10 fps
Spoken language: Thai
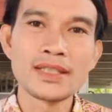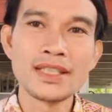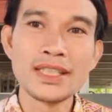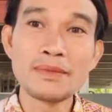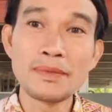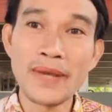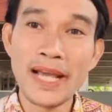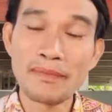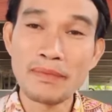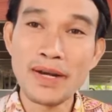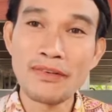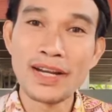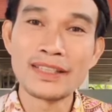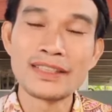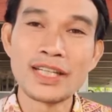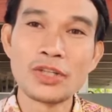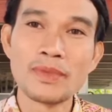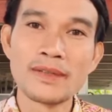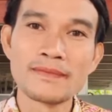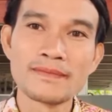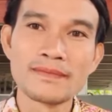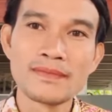แต่สิ่งที่มันแปลกไปมากกว่านั้นคืออะไรรู้ไหม